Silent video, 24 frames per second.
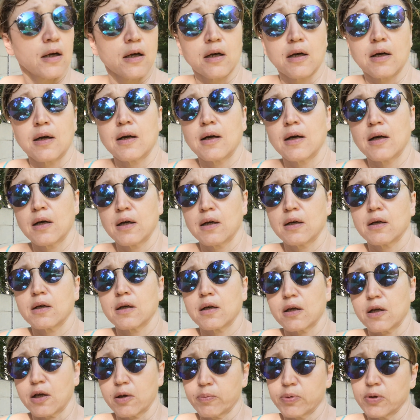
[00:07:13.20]
а,
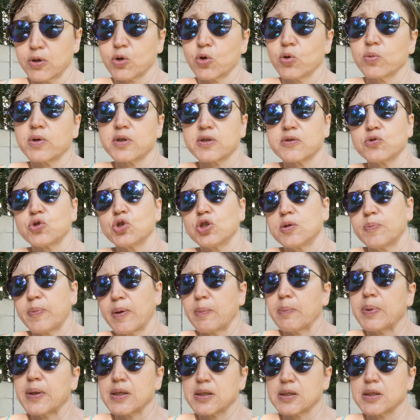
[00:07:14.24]
как бы громко звучит
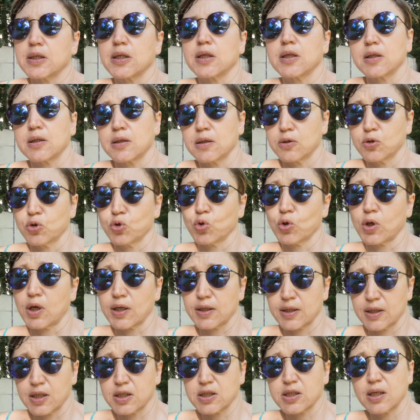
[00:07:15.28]
помпезно, но
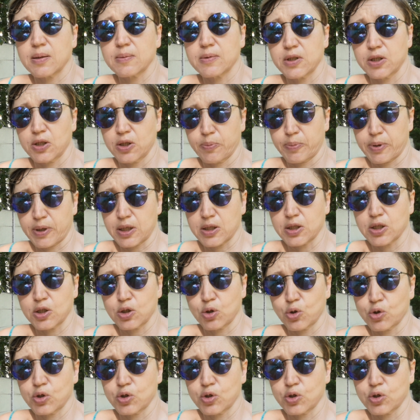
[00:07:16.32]
как это на самом деле на практике.